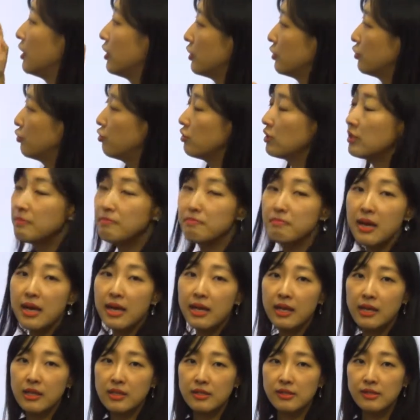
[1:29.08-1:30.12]

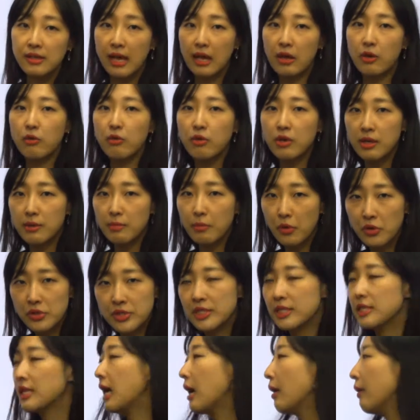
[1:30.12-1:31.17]
줄임말의 그 에크로님
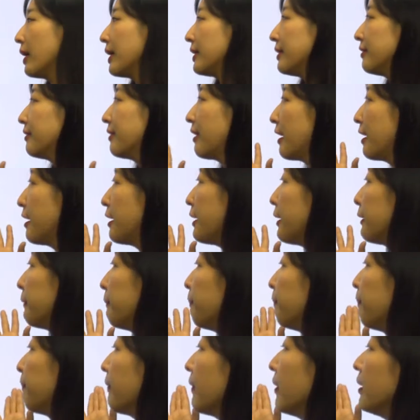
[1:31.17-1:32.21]
뭔지 나와 있는데요.
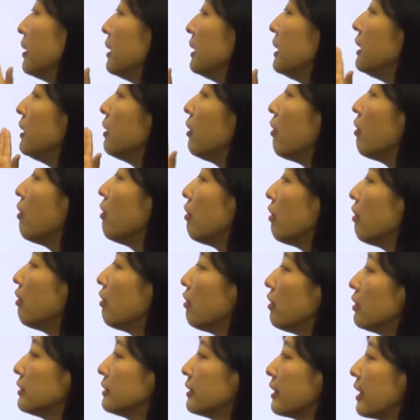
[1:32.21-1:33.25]

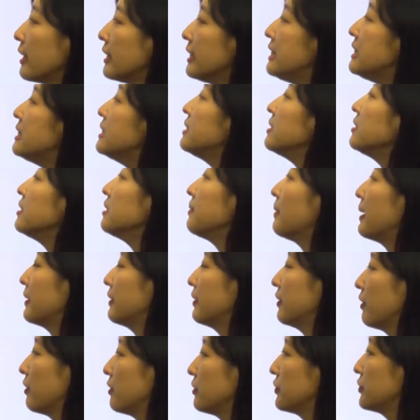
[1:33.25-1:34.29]
이것의 인증을
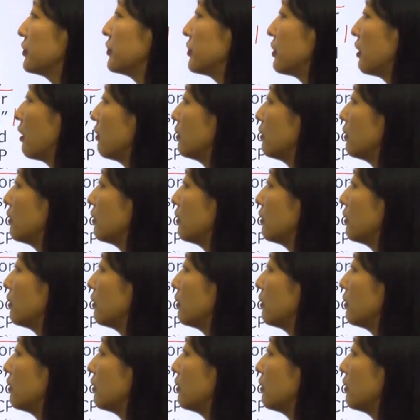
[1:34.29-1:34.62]
받는 것이죠.